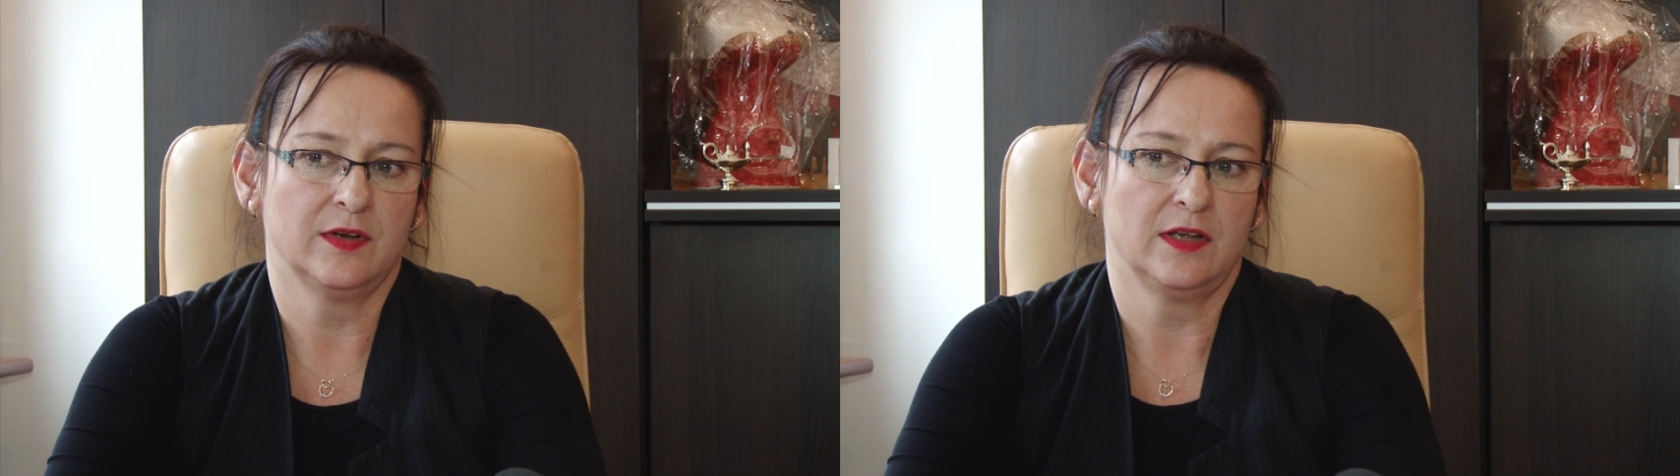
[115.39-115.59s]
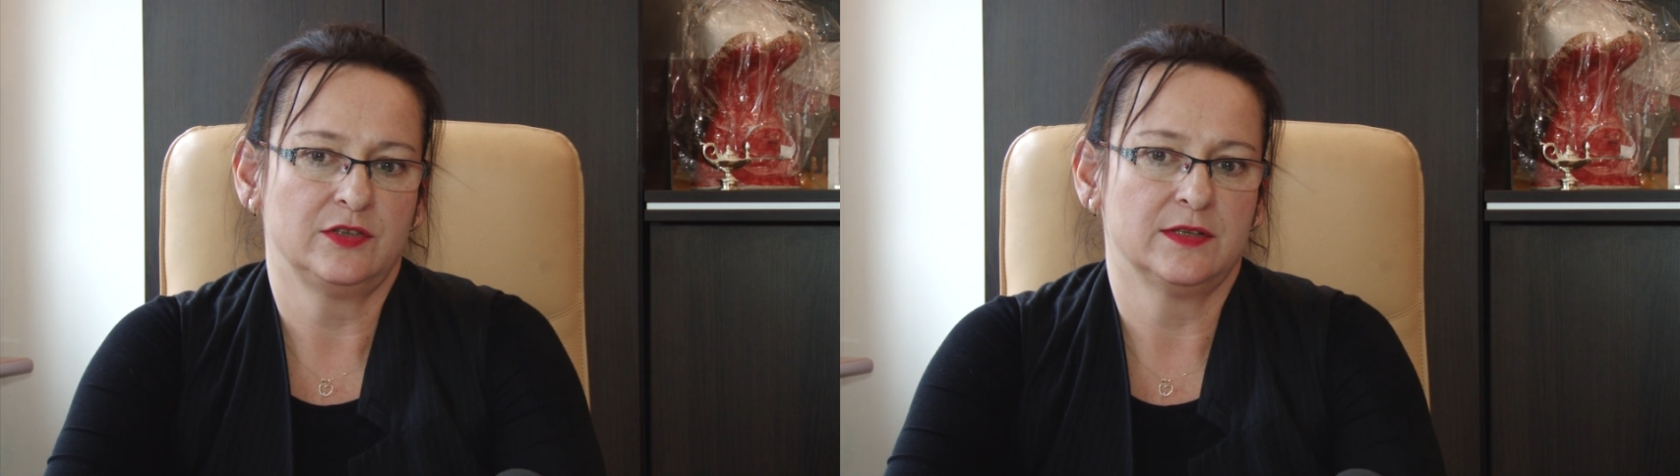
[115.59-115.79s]

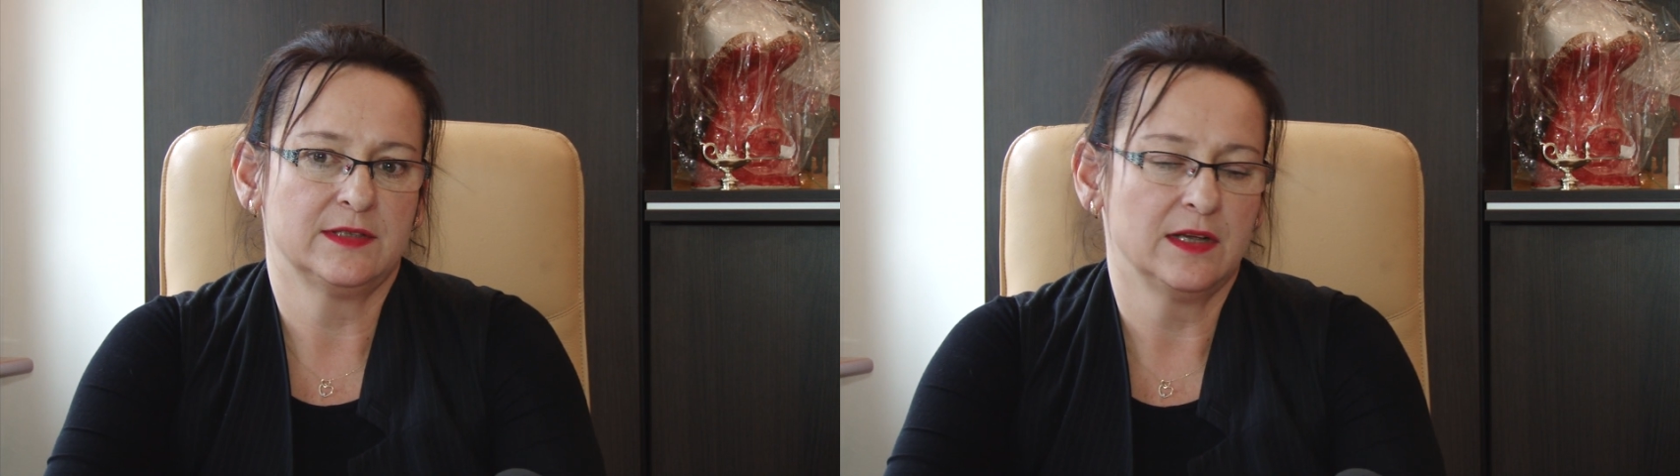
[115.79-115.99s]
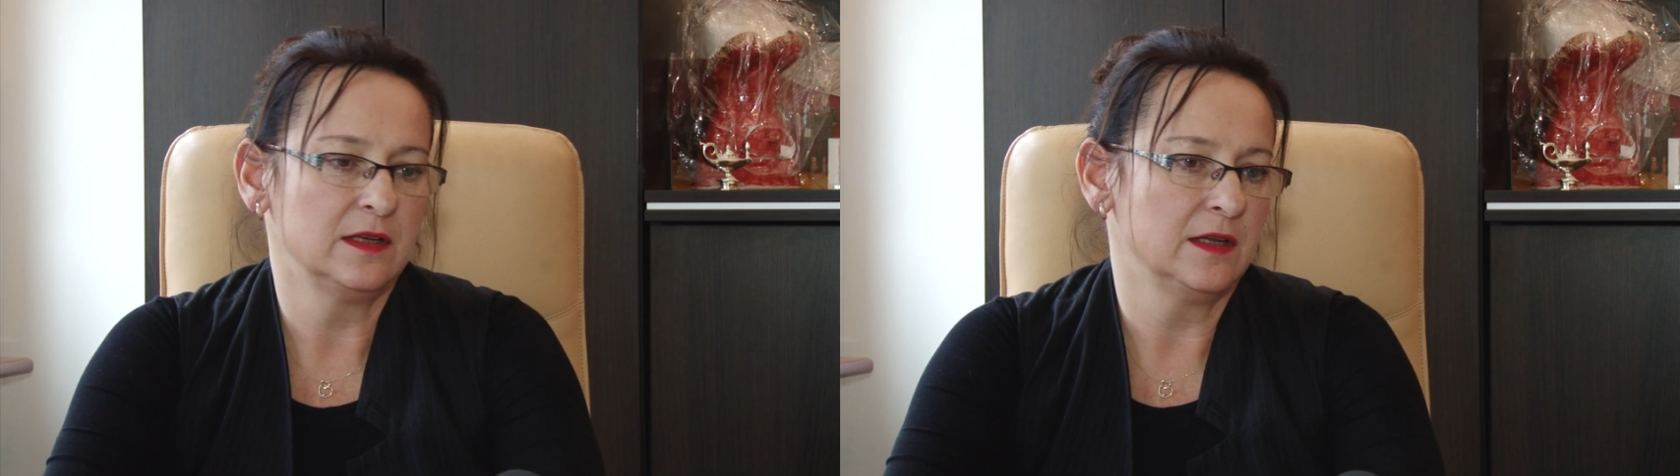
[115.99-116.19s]
w klasie
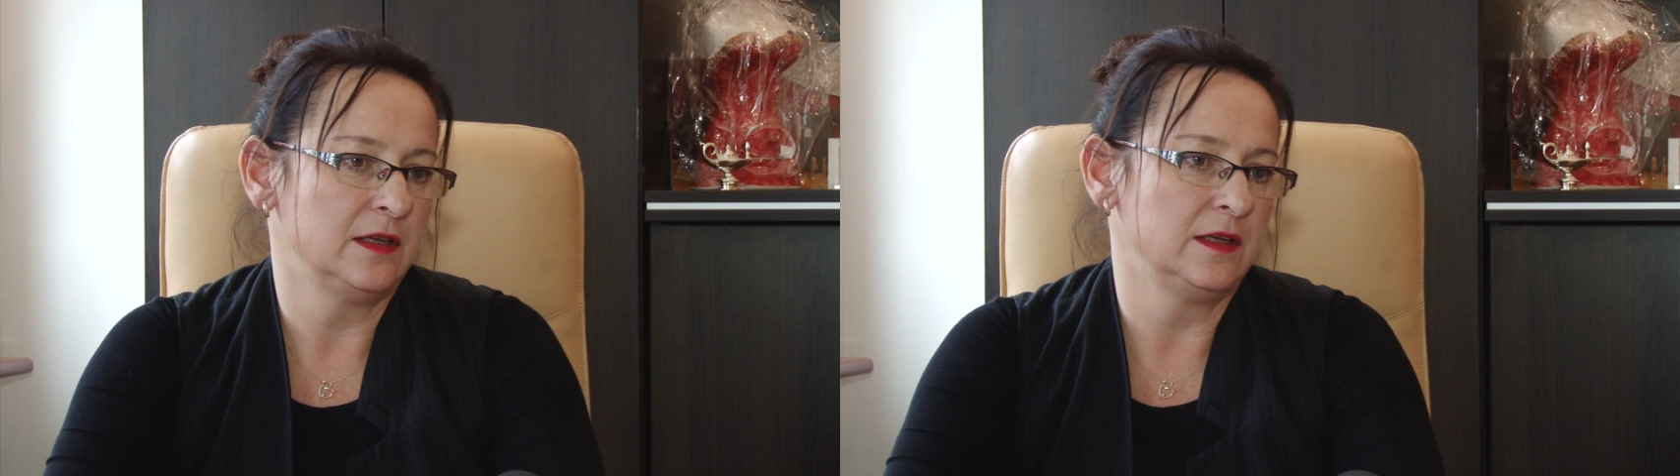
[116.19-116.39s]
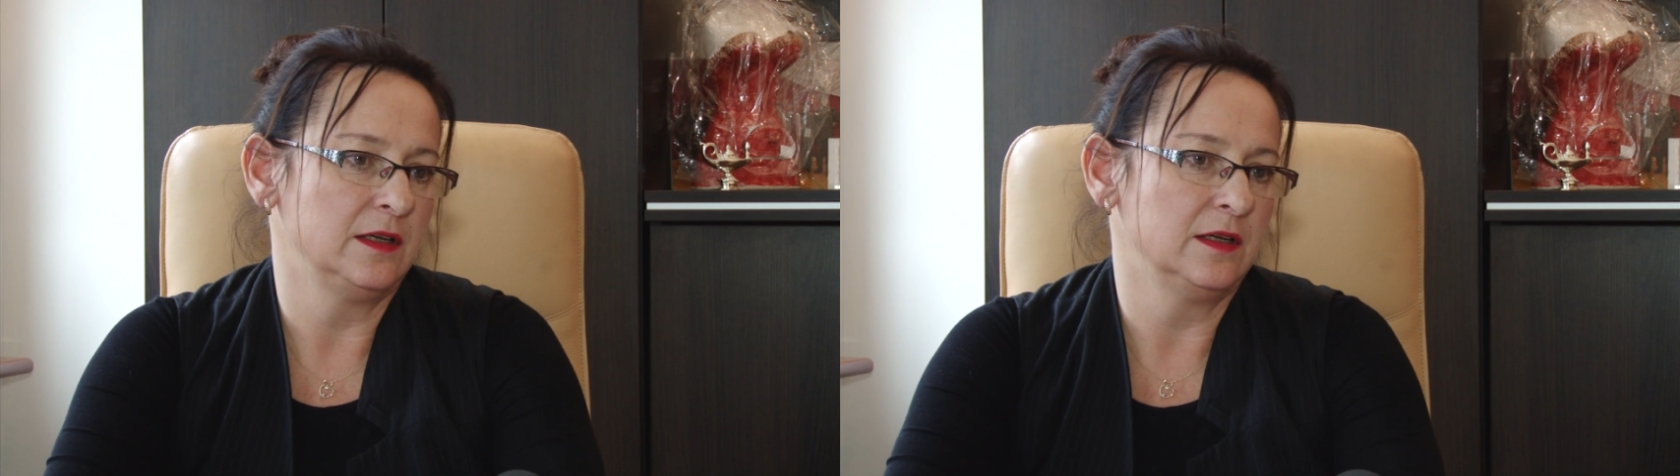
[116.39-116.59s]

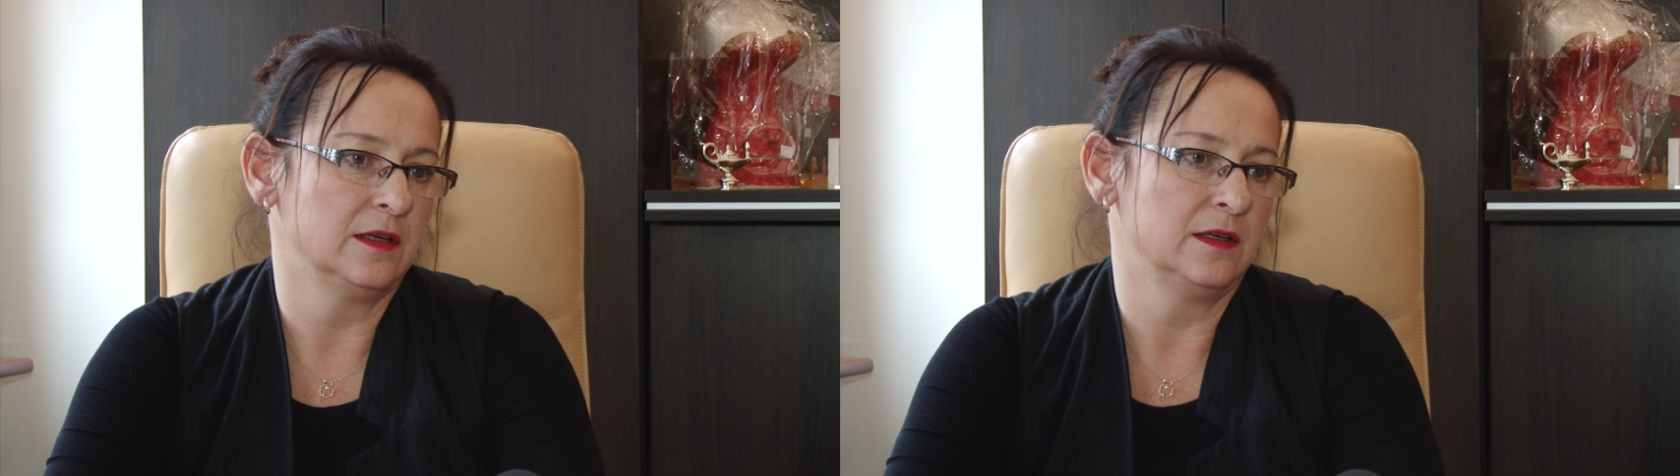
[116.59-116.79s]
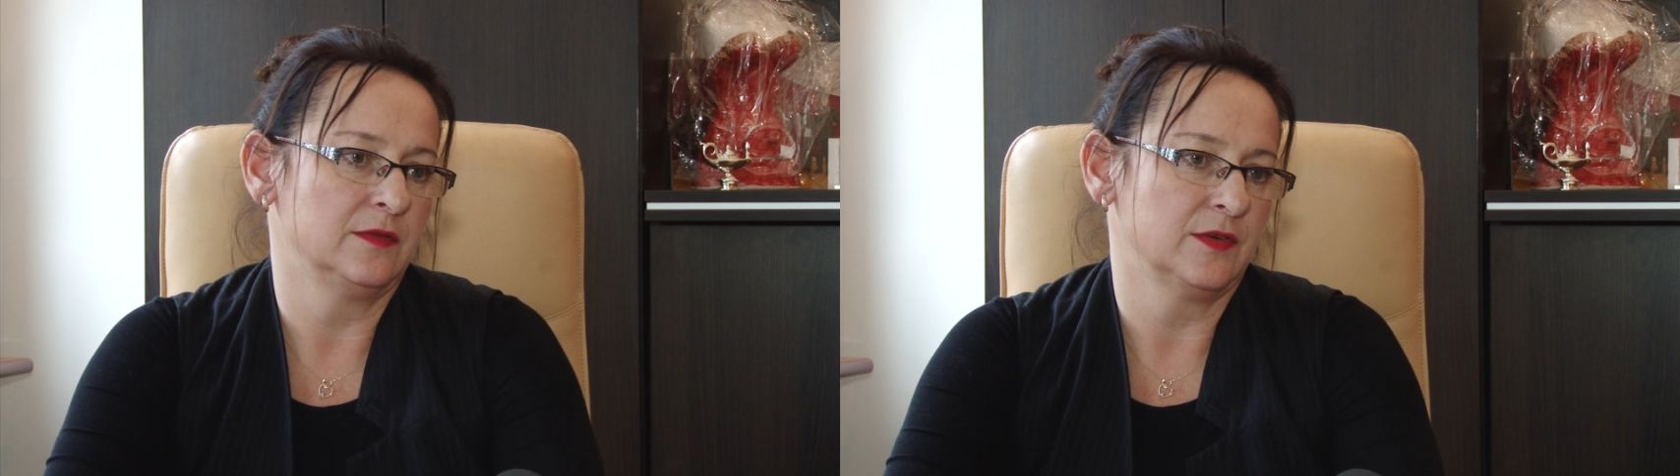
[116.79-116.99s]
celnej
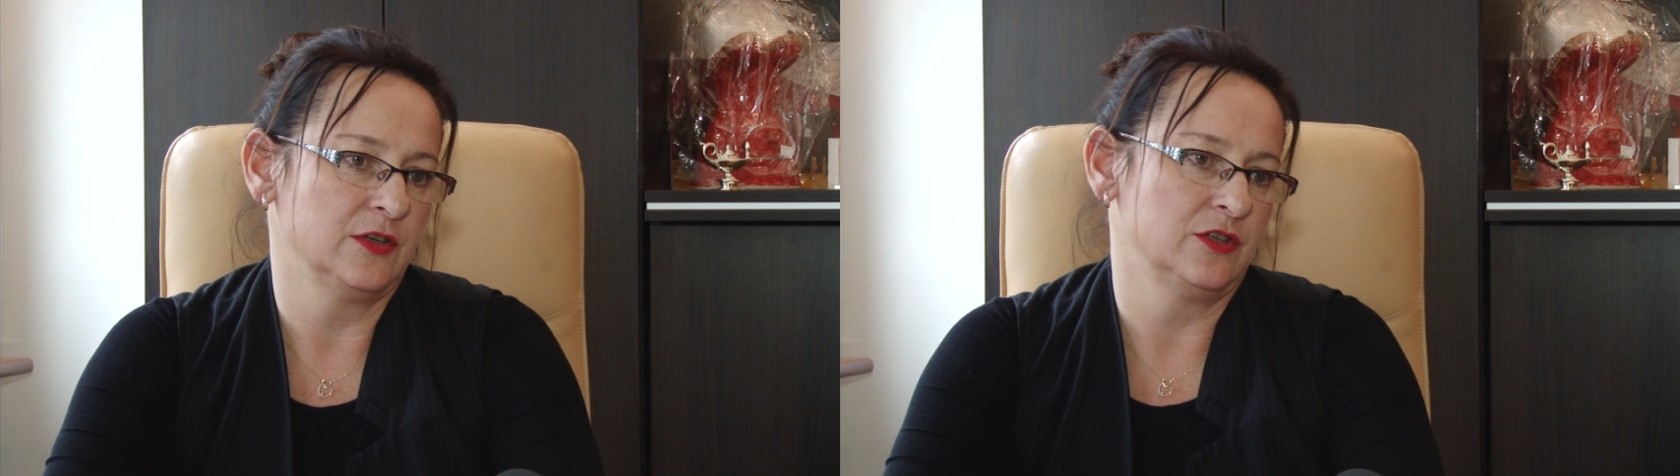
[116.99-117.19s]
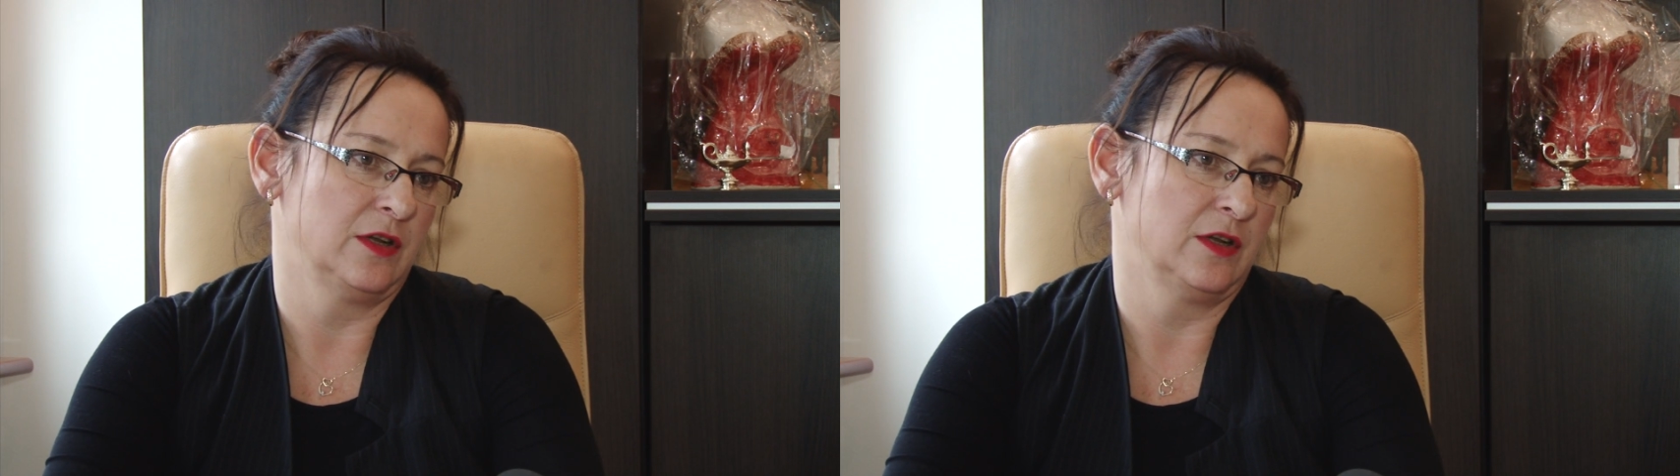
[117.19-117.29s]
i w klasie